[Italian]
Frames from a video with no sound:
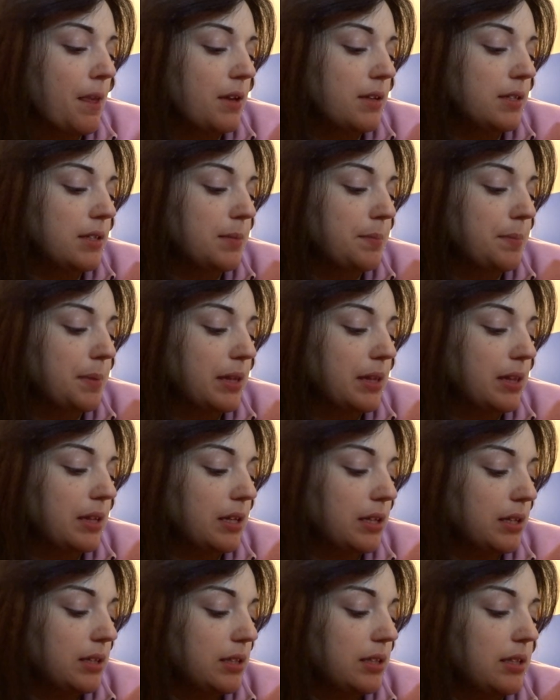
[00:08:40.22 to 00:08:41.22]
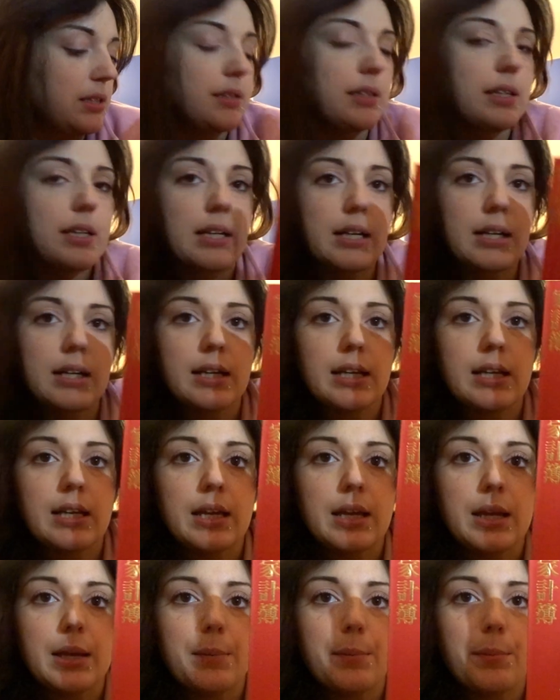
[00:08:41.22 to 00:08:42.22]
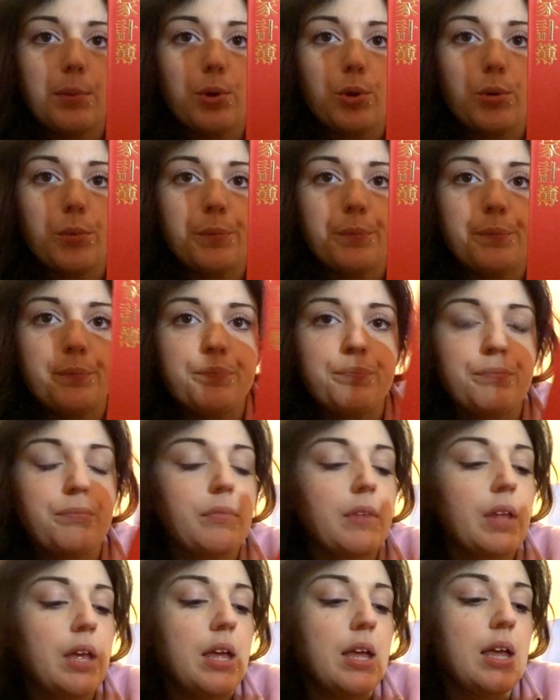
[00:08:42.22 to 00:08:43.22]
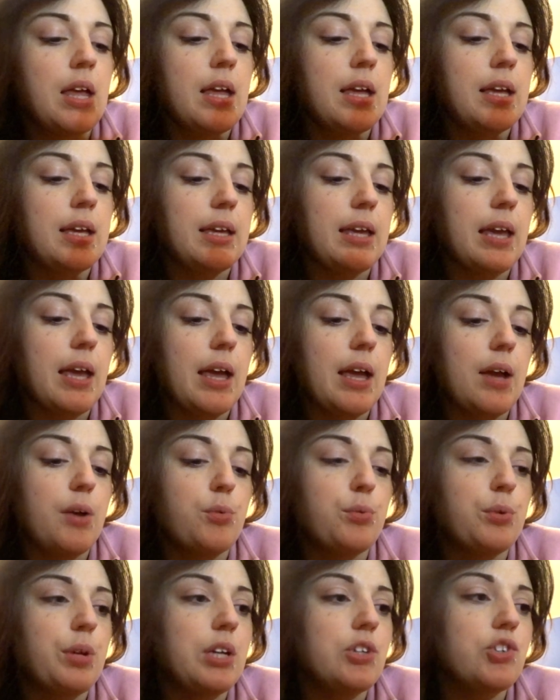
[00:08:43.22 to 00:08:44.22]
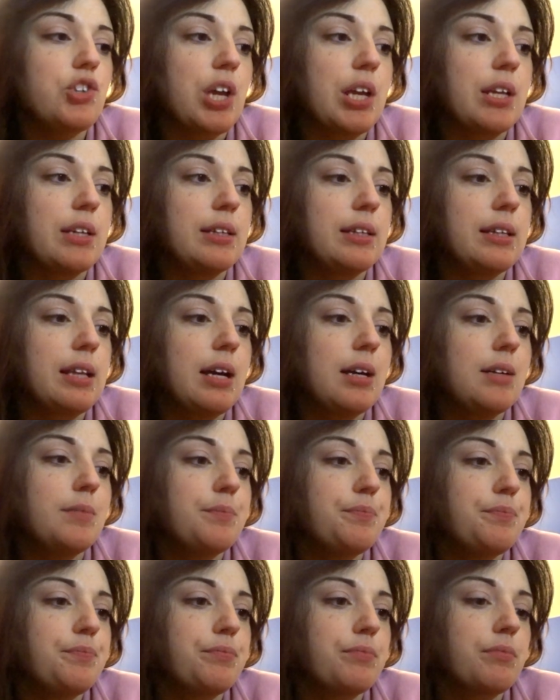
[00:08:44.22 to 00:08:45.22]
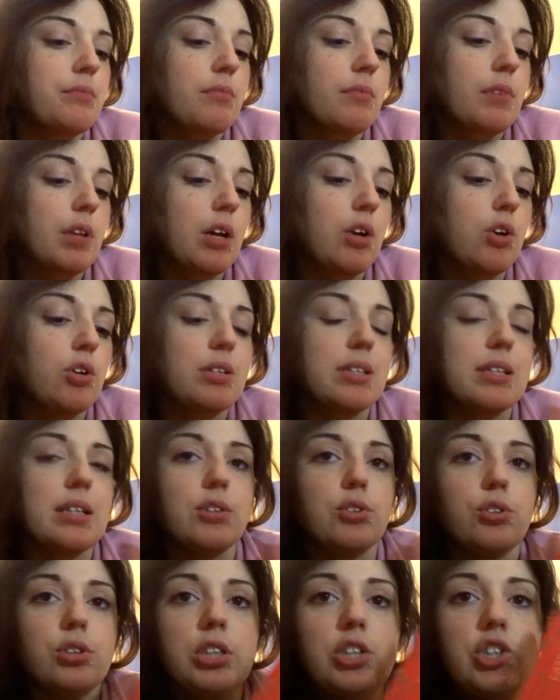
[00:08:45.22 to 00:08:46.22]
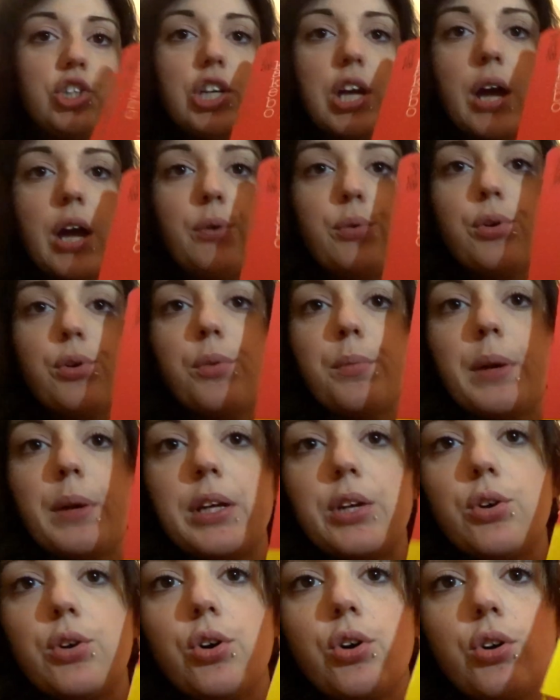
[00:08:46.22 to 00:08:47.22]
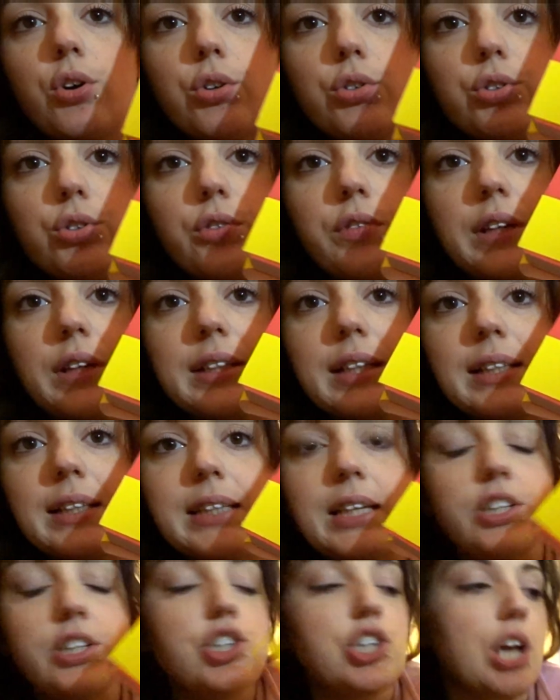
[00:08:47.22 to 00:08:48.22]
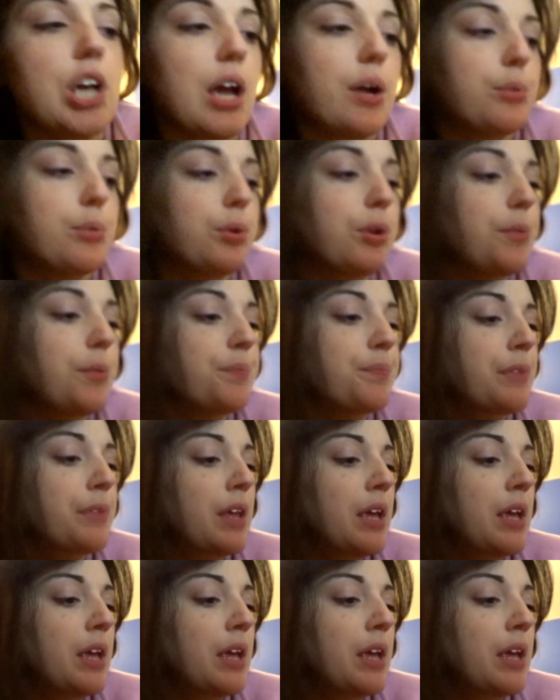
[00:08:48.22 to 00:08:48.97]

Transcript: aspettate Kakebo che è un'agenda mm, costa 12 euro ma io l'ho trovata a 10 euro